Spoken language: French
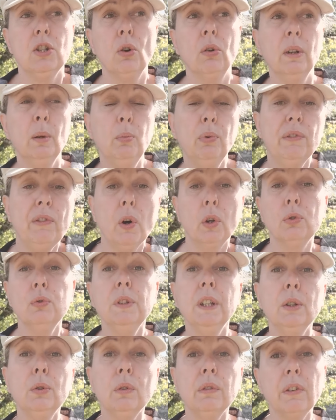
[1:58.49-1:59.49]
gens les plus
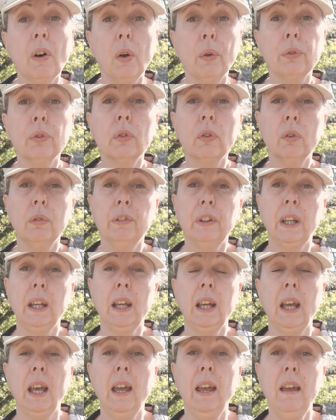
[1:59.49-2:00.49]
fortunés de France
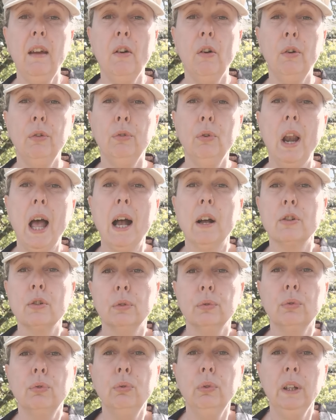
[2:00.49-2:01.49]
offriraient euh, de
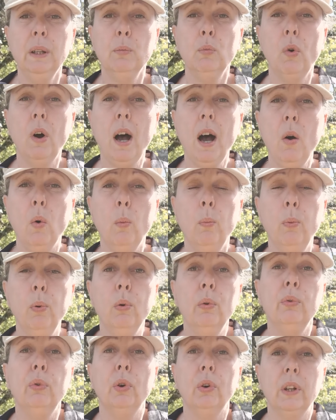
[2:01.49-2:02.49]
l'argent tous les mois aux
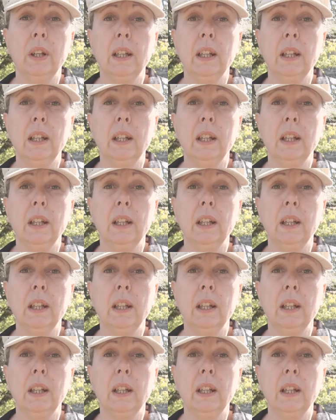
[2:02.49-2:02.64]
pauvres